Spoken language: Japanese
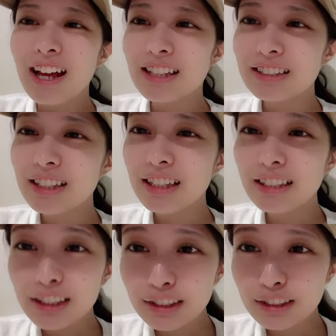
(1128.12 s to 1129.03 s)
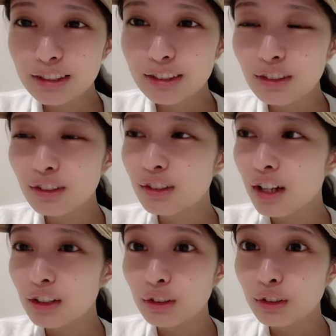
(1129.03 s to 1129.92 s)
明日家着く頃
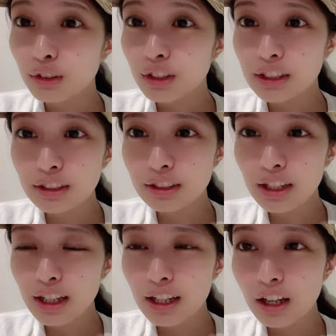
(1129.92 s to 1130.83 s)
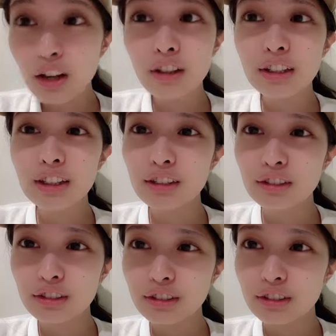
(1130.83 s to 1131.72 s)
あのー、日付変わって
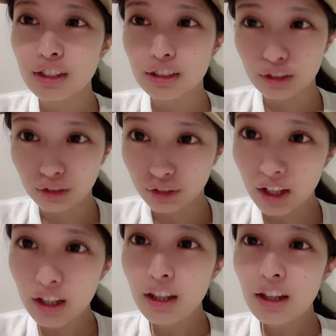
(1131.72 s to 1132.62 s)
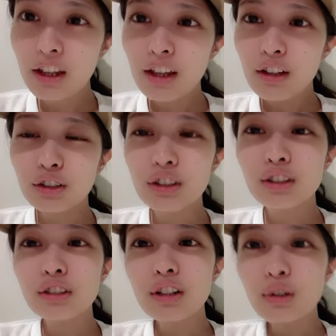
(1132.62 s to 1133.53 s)
るんですよねそれで
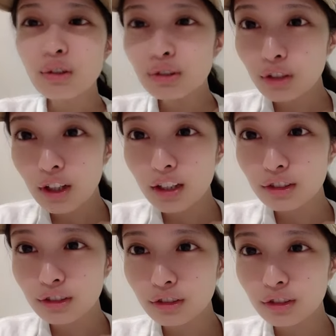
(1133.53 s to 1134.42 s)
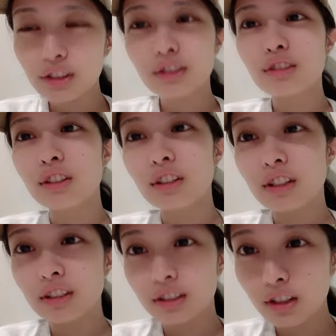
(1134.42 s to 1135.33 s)
そっからお風呂入るとかするじゃな
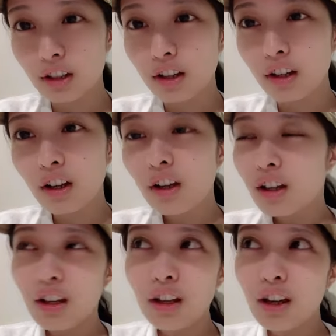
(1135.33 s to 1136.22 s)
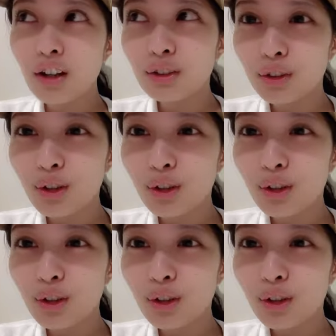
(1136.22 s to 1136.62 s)
いですか。え、あの、